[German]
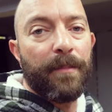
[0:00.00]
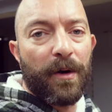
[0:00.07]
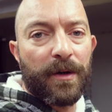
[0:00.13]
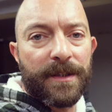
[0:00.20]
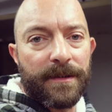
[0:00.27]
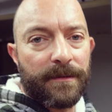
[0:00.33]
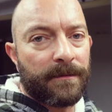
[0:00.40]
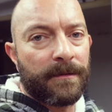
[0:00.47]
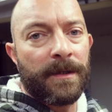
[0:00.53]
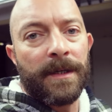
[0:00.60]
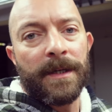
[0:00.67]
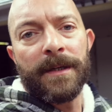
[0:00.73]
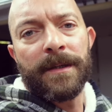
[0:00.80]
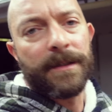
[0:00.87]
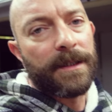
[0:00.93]
Boxen.
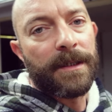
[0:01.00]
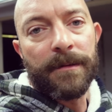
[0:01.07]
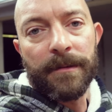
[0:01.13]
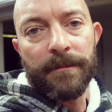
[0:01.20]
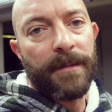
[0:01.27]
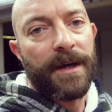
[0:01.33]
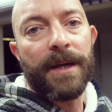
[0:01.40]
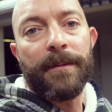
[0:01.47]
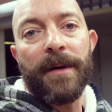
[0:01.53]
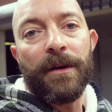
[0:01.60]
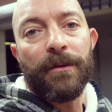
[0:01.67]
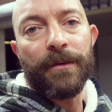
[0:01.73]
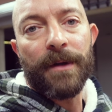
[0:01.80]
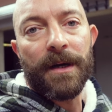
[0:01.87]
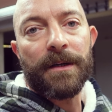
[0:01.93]
Sieht meiner
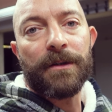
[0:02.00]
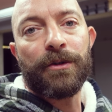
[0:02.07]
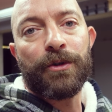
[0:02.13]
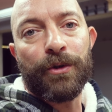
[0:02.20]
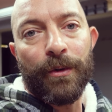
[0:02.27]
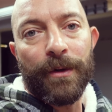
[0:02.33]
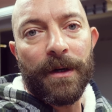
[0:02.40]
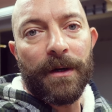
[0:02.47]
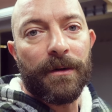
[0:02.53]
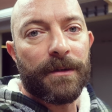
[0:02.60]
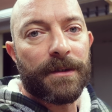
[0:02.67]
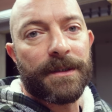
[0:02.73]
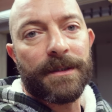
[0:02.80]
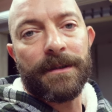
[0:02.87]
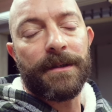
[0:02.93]
Meinung nach schöner
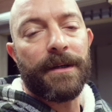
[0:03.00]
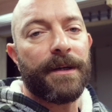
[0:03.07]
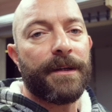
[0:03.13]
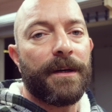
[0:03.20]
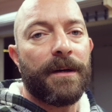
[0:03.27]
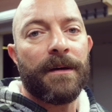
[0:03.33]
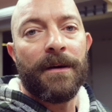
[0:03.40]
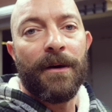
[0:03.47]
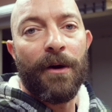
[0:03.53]
aus in einer